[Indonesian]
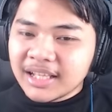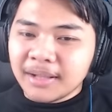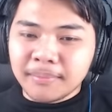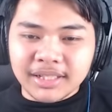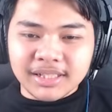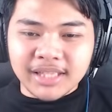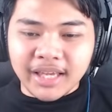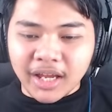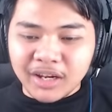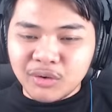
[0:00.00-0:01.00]

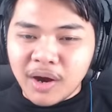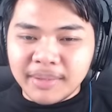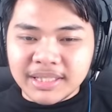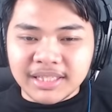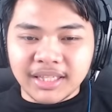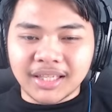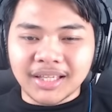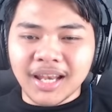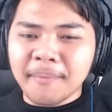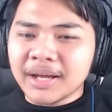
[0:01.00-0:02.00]
menyelesaikan dua misi. Mantap.
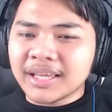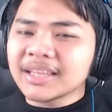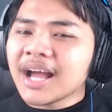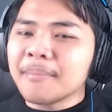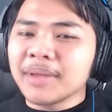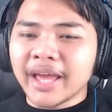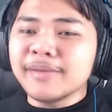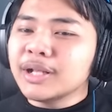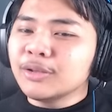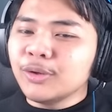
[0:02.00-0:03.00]
Kenapa kita ngambil hay
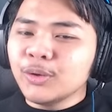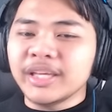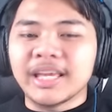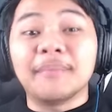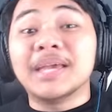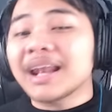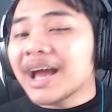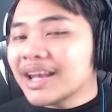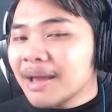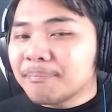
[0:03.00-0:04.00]
build dulu? Ya biar
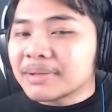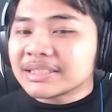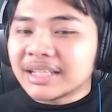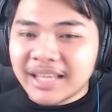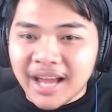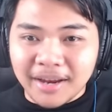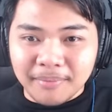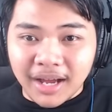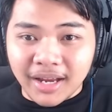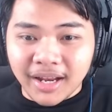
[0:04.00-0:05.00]
ada persediaan makanan